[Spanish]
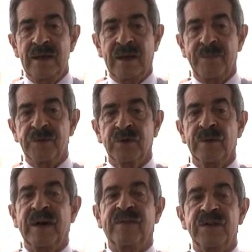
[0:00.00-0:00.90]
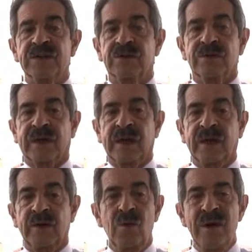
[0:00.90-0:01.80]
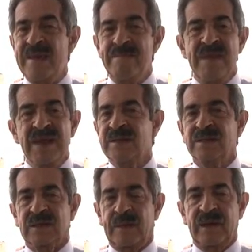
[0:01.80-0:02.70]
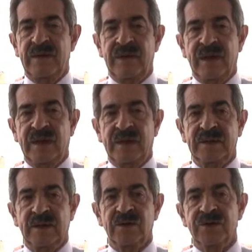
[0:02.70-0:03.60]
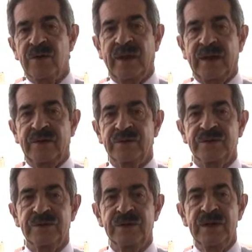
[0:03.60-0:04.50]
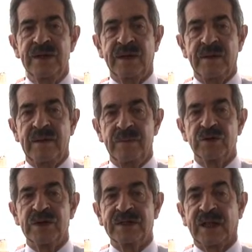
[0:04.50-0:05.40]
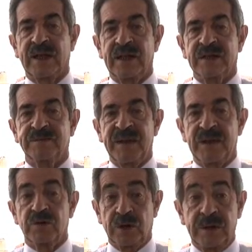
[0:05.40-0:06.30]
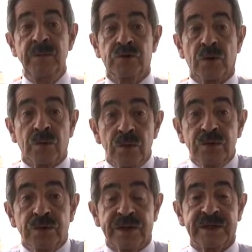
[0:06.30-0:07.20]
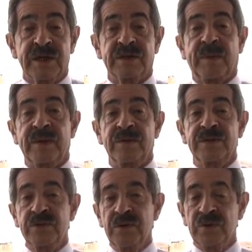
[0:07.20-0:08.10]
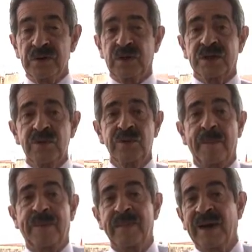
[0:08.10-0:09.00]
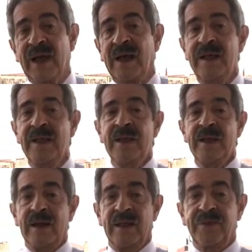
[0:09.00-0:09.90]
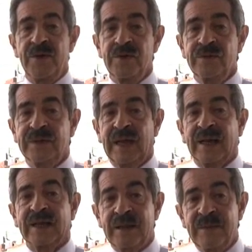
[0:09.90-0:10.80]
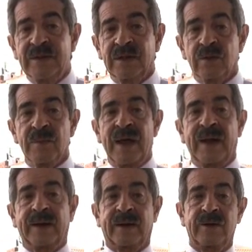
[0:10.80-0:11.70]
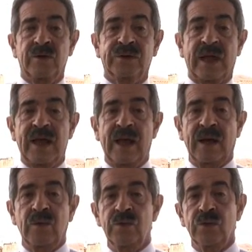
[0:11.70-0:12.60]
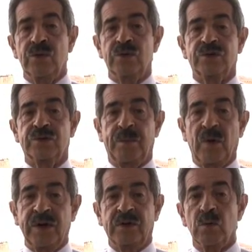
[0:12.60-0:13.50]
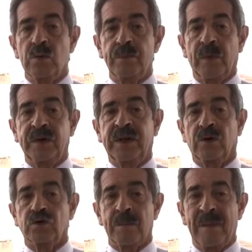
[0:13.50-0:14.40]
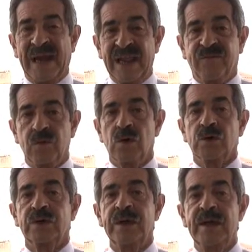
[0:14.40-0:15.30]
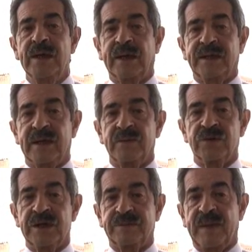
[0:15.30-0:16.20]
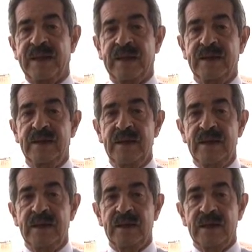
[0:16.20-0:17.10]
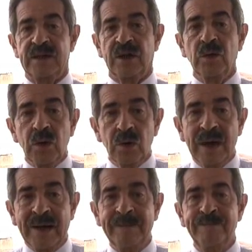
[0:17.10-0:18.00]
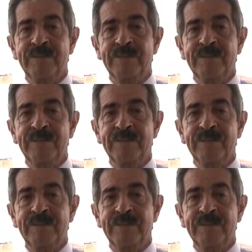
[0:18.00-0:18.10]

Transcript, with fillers: y que ha puesto de manifiesto que una inmensa mayoría de los ciudadanos que vivimos en esta querida España nos sentimos orgullosos de ser españoles. Yo creo que esto ha sido una primera lección de la que deben de tomar nota algunos políticos melífulos que tenemos en España. En segundo lugar,